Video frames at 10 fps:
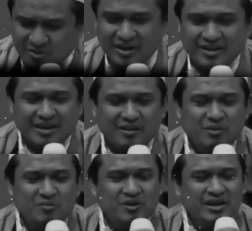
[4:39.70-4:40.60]
bertauhid
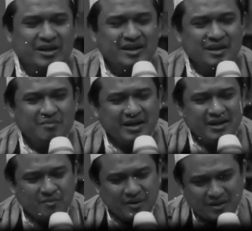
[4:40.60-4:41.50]
ini memurnikan
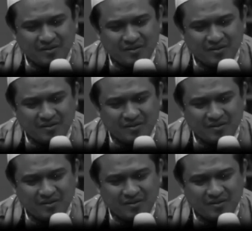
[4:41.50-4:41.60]
ibadah